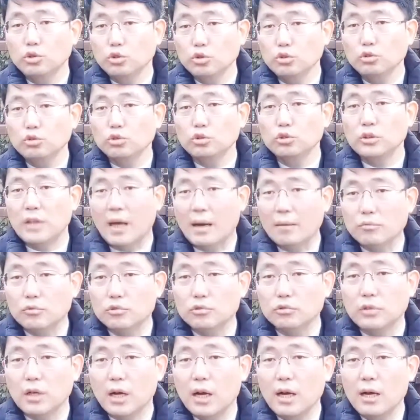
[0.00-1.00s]
중구
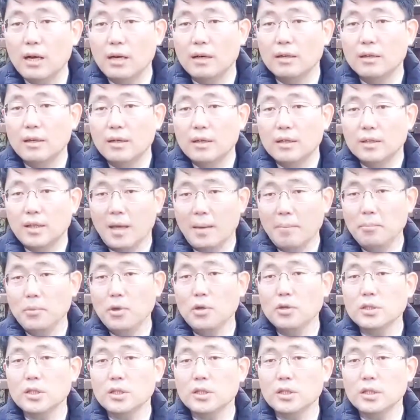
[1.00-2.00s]
남구가
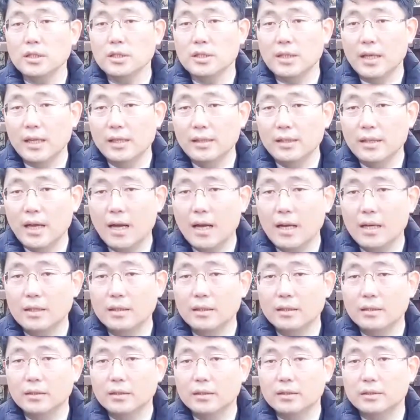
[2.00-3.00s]
대표적인
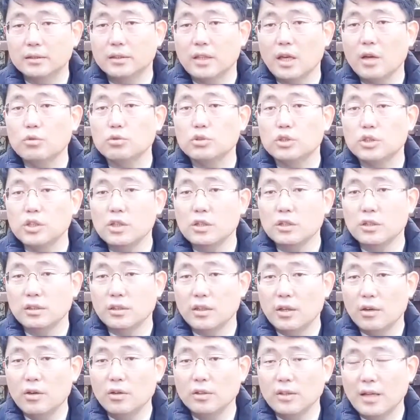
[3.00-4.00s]
옛날 그 대구
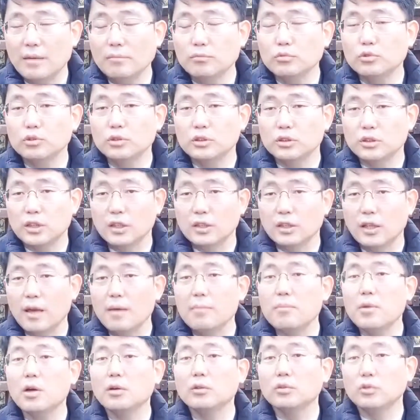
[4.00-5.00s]
지역인데요. 남구는 이제
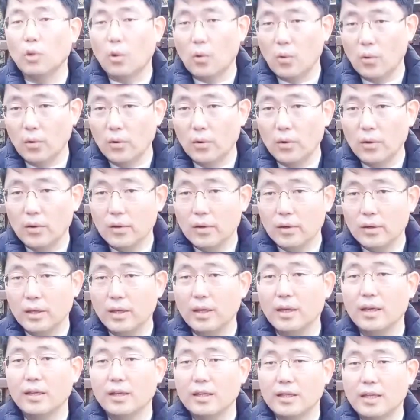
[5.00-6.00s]
대명동, 아,
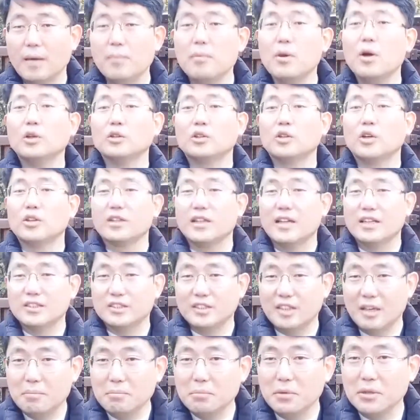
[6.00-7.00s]
대명동? 예, 대명동이 아, 아주
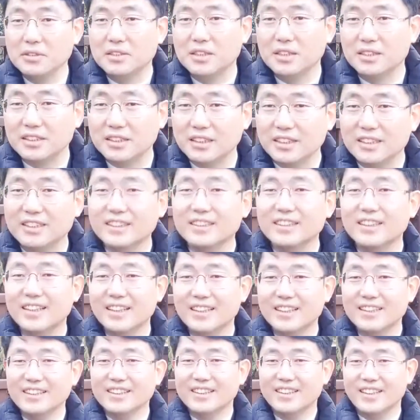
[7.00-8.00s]
대표적인
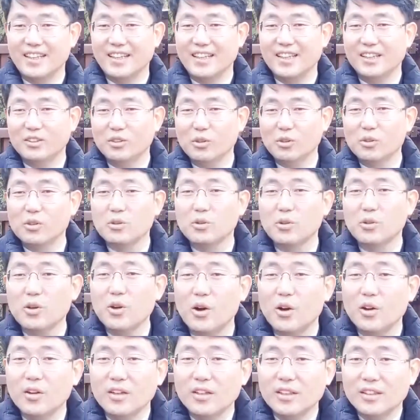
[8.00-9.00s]
네. 예,
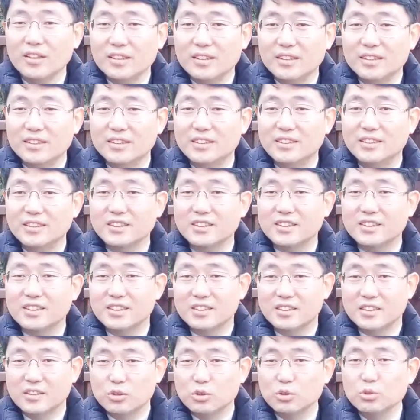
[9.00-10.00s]
동이고요. 어,
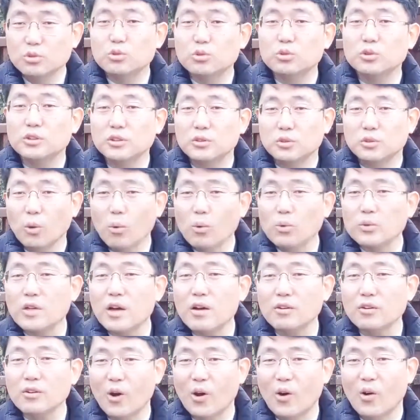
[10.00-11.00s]
그 중구는
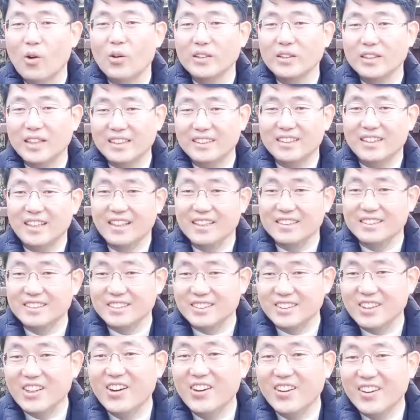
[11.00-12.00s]
동성로 다들
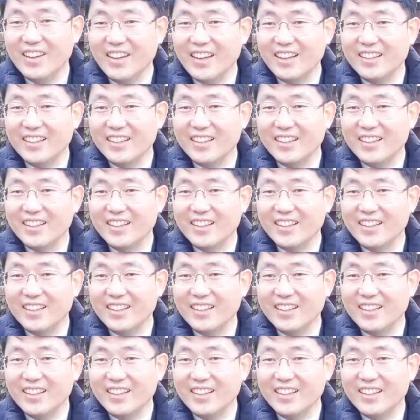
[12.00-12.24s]
아시죠? 예,